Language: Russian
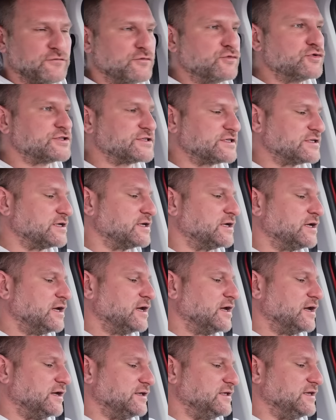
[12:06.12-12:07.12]
функции
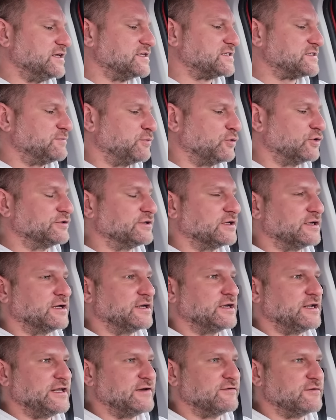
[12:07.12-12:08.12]
есть. Под
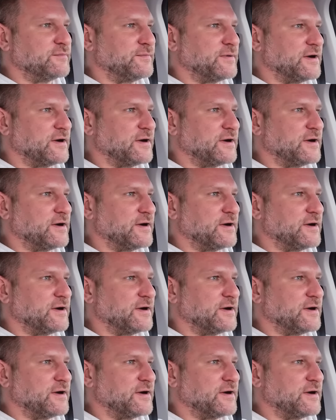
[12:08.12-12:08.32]
левым